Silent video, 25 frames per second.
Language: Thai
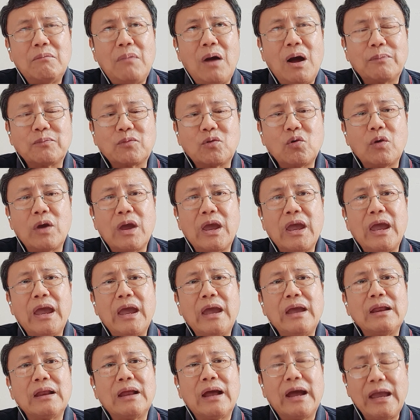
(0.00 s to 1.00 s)
มอบตัวเอ
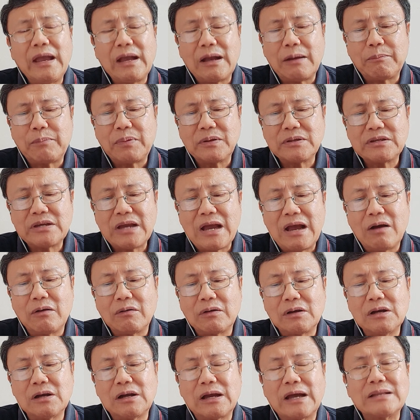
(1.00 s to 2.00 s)
งให้กับพระเจ้า
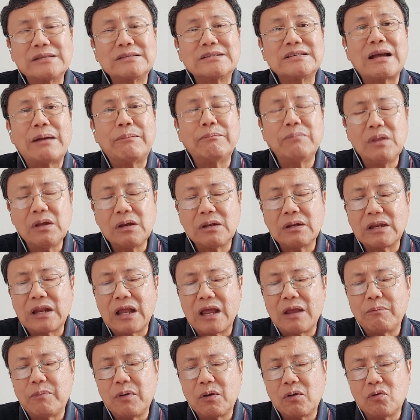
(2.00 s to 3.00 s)
คือการสำนึกใน
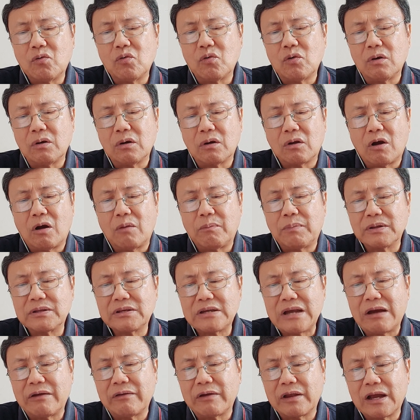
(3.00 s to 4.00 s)
พระคุณของพระ
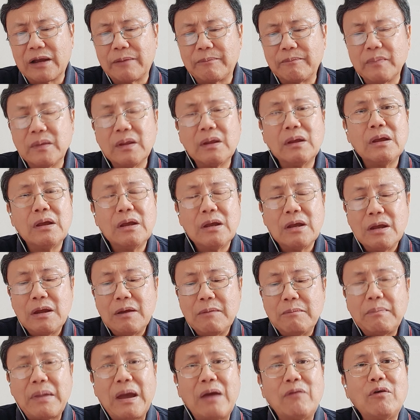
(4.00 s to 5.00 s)
เจ้านะครับ
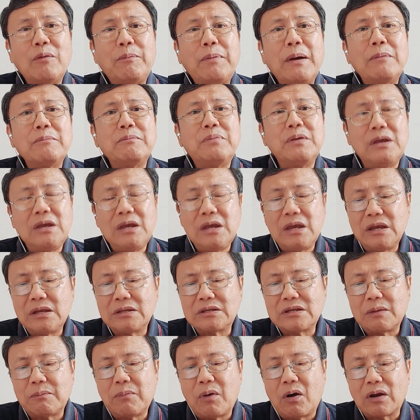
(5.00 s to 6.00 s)
แม้ว่าพระพภี
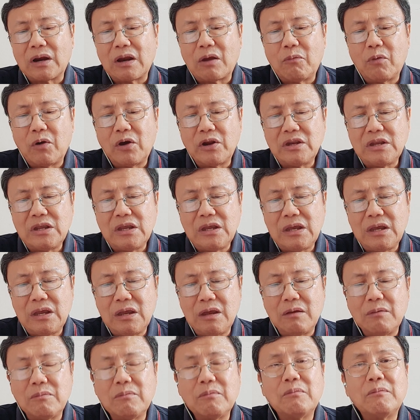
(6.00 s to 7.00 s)
จะบอกเราว่าดี
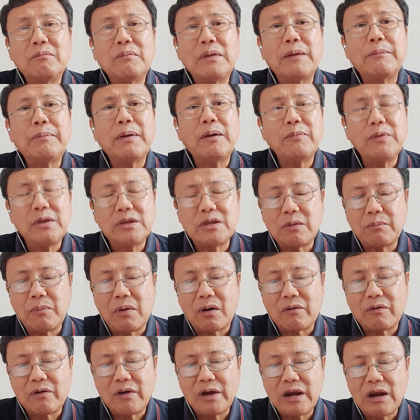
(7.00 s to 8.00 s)
แม้พระพภีจะบ
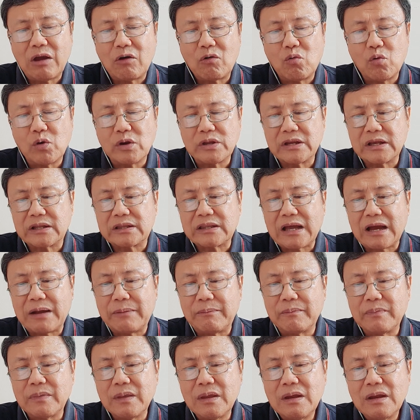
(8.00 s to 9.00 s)
อกว่าเราควรจะ
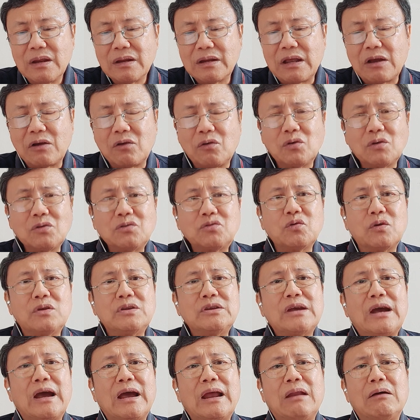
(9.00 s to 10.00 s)
ทำ แต่คนส่วน
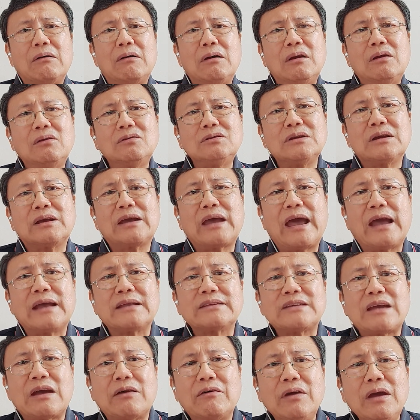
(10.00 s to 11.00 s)
ใหญ่เราก็รู้สึกแข็ง
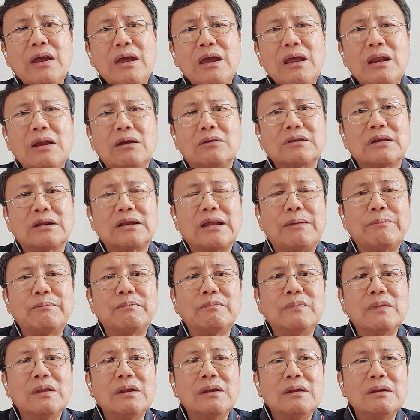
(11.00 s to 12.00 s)
ใจว่าเอ้เราจะ
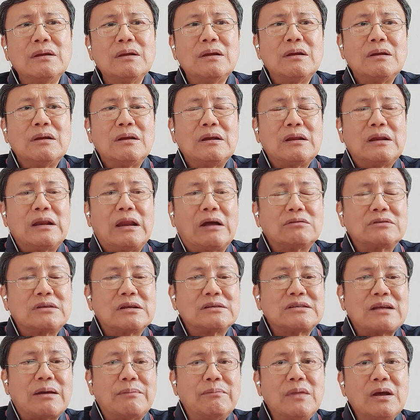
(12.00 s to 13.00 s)
ทำ เราจะ
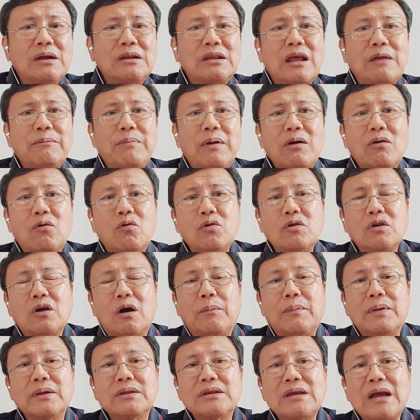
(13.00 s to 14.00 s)
สำนึกในพระคุณข
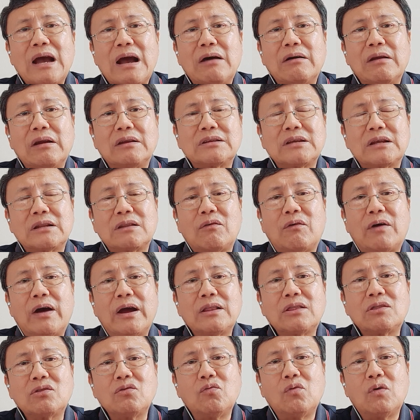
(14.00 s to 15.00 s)
องพระเจ้า เราจะถวา
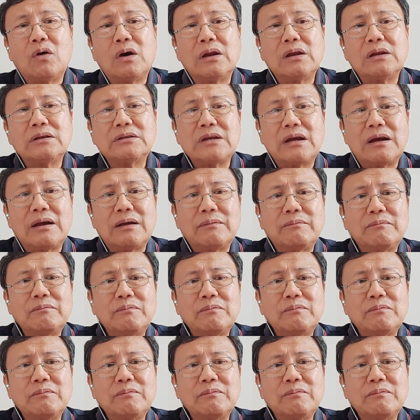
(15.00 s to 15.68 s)
ยตัวแล้วจะ